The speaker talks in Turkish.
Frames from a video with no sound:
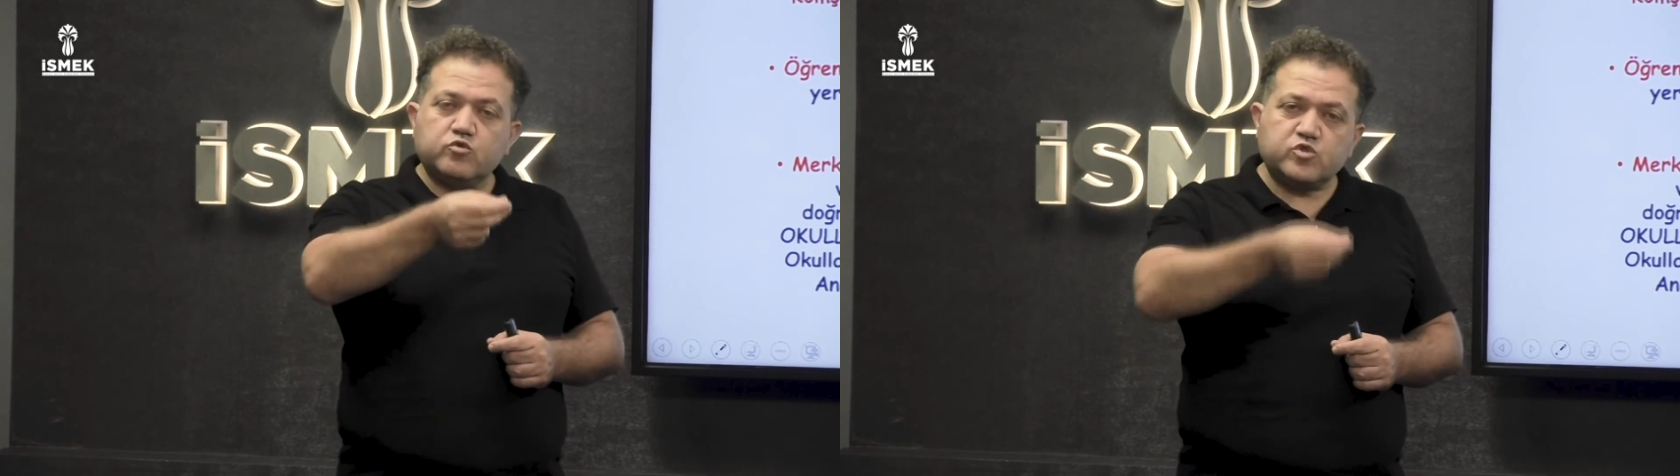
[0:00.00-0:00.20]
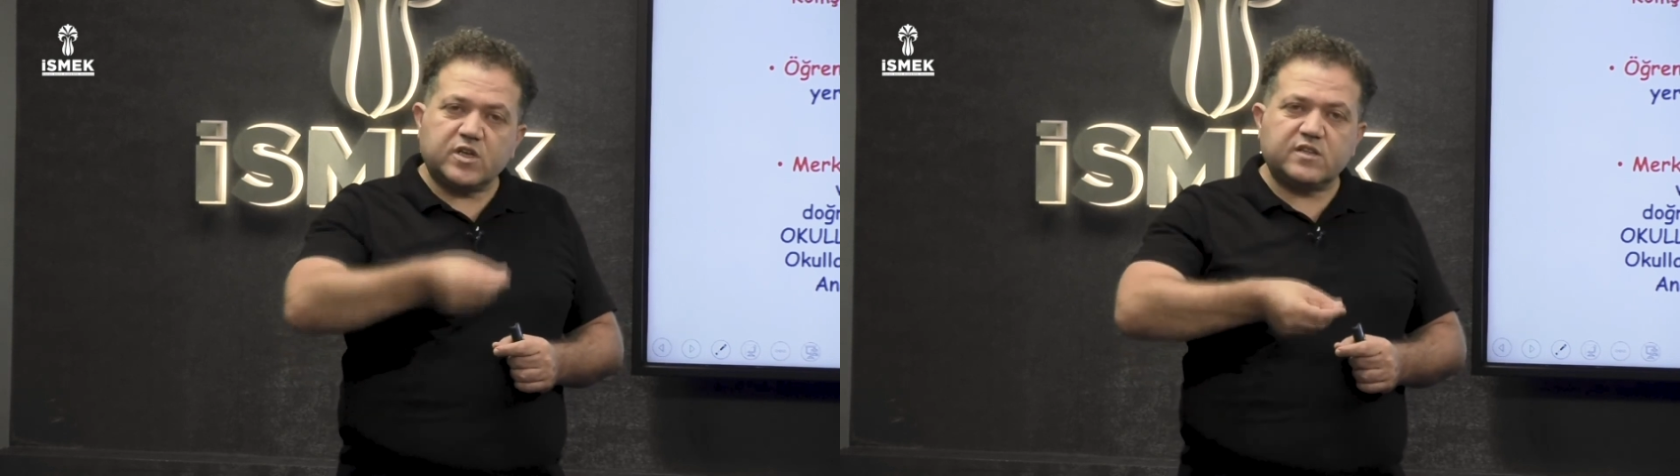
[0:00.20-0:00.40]

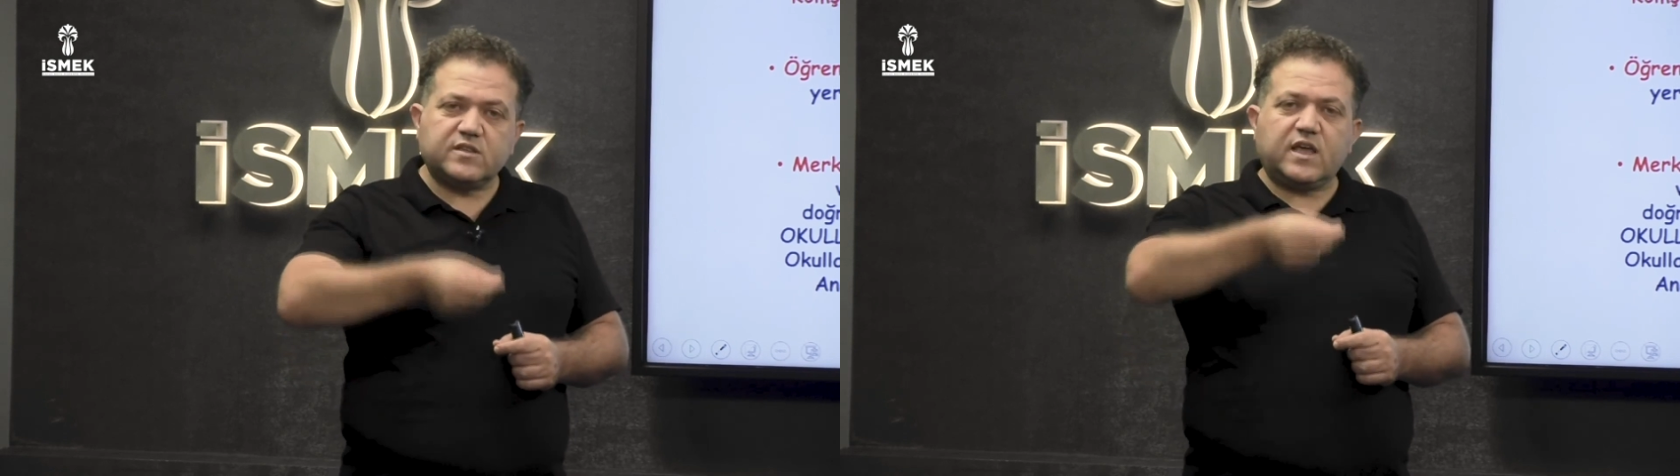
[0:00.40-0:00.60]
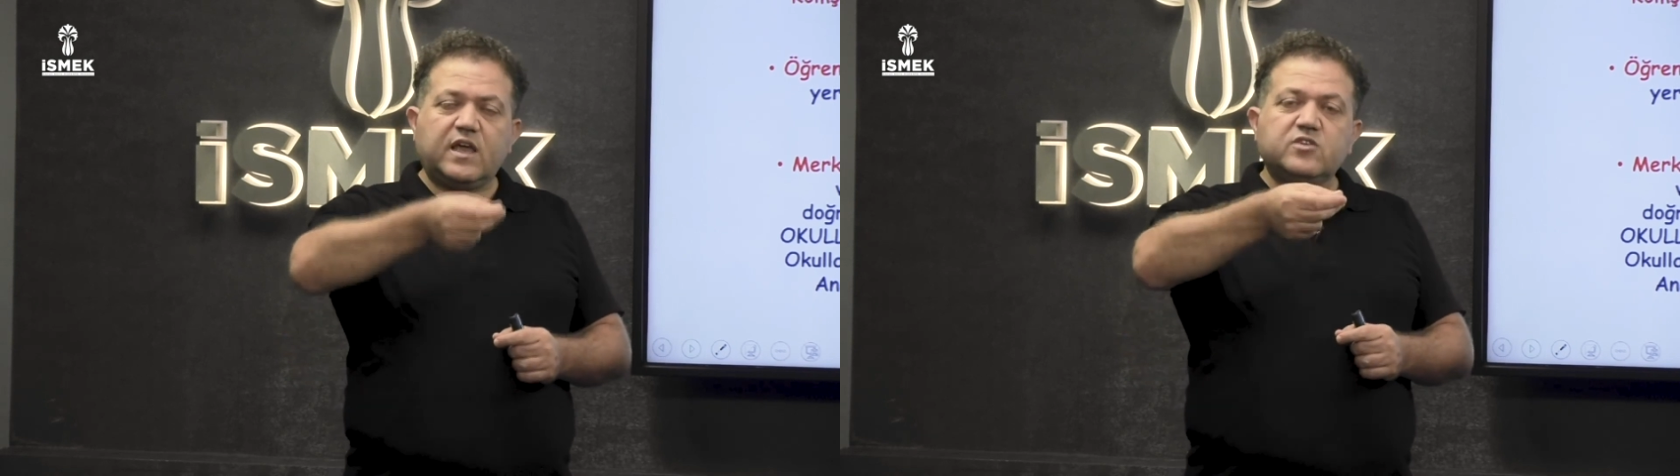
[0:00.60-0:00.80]

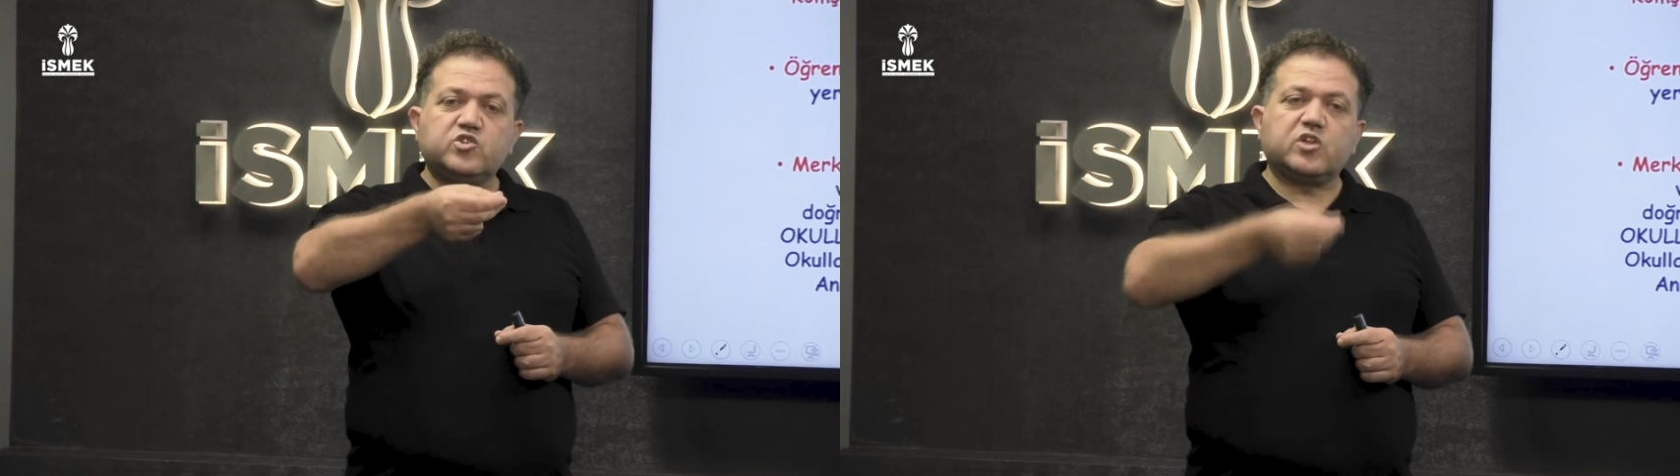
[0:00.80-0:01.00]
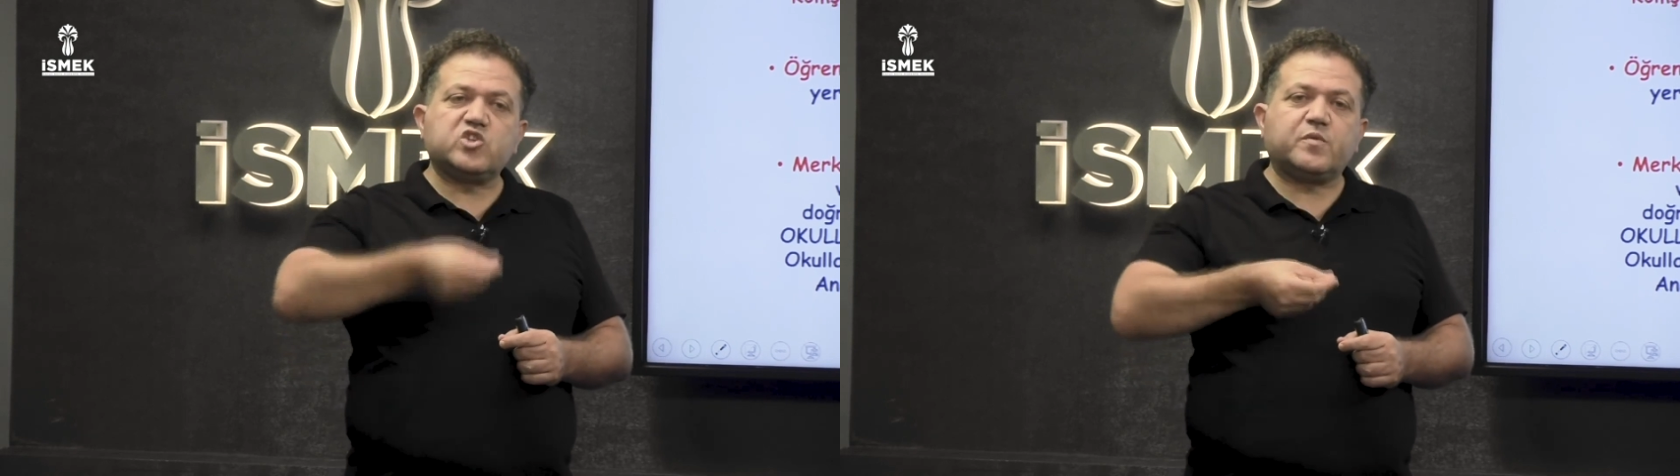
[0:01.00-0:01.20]
Üzerinde
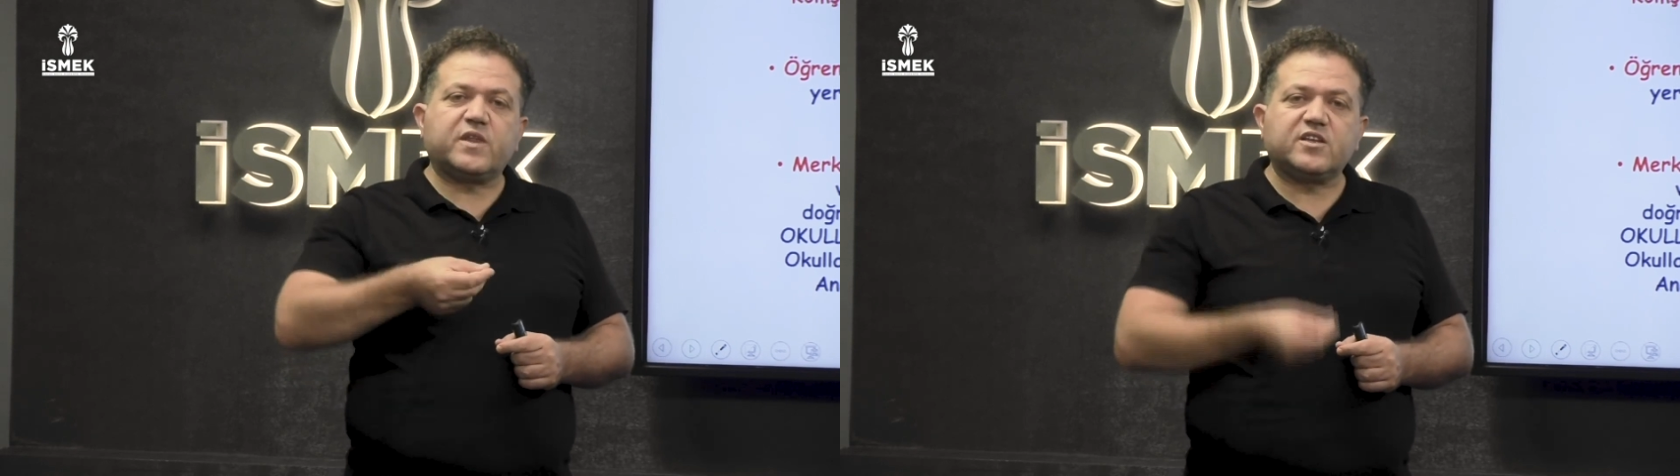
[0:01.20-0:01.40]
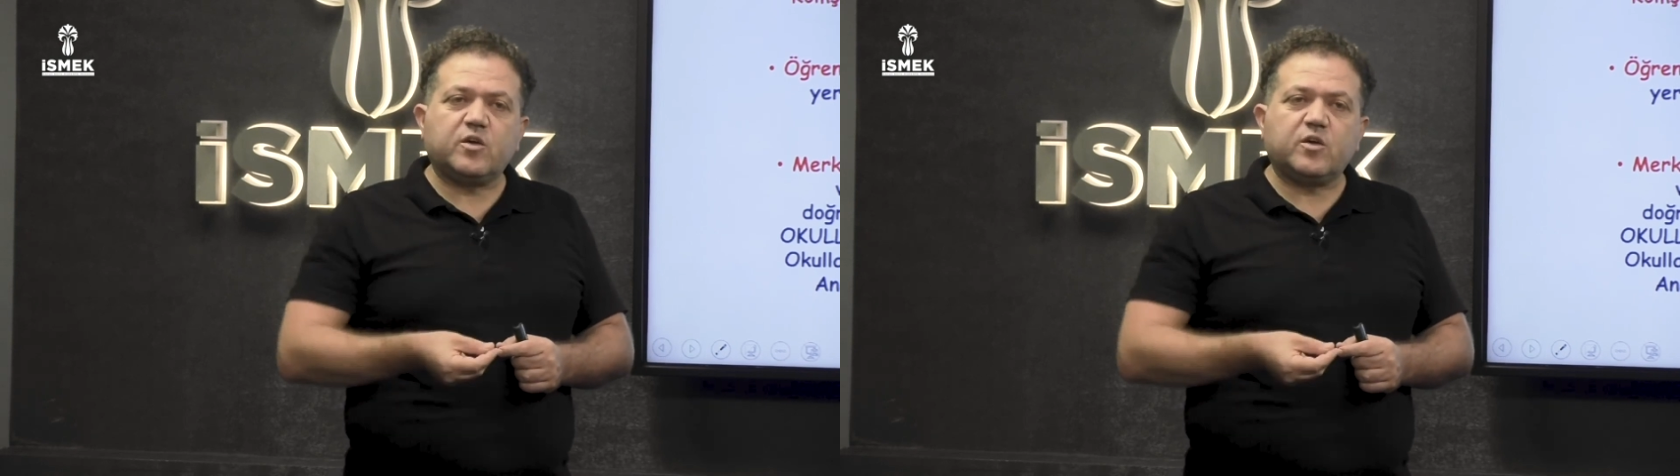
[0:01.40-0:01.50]
çalışmalar